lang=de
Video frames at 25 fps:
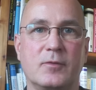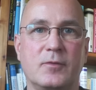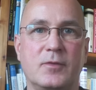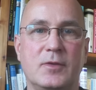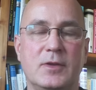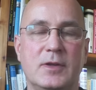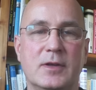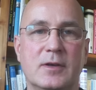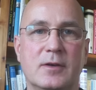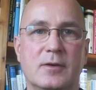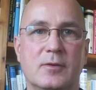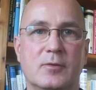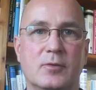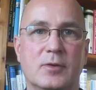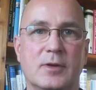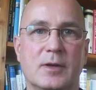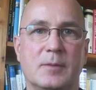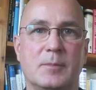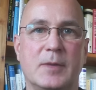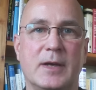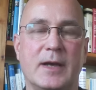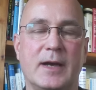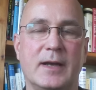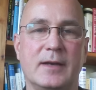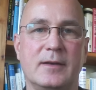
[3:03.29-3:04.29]
4 oder
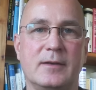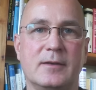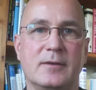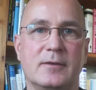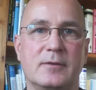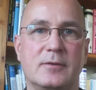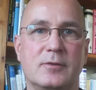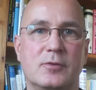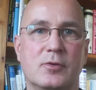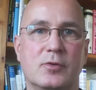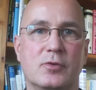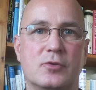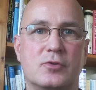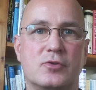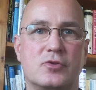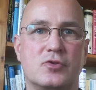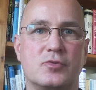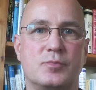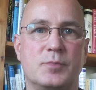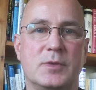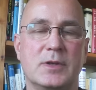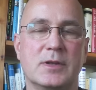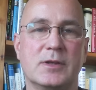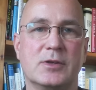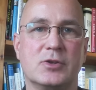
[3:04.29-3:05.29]
bei anderen
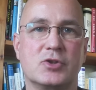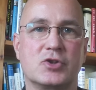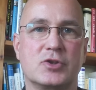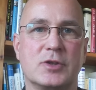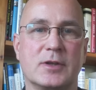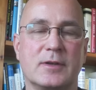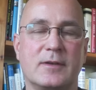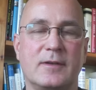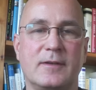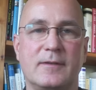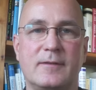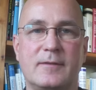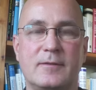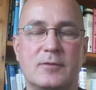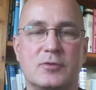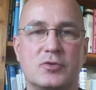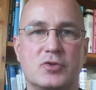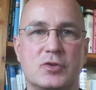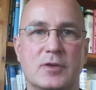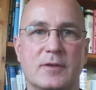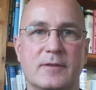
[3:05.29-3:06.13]
Glücksspielen statistisch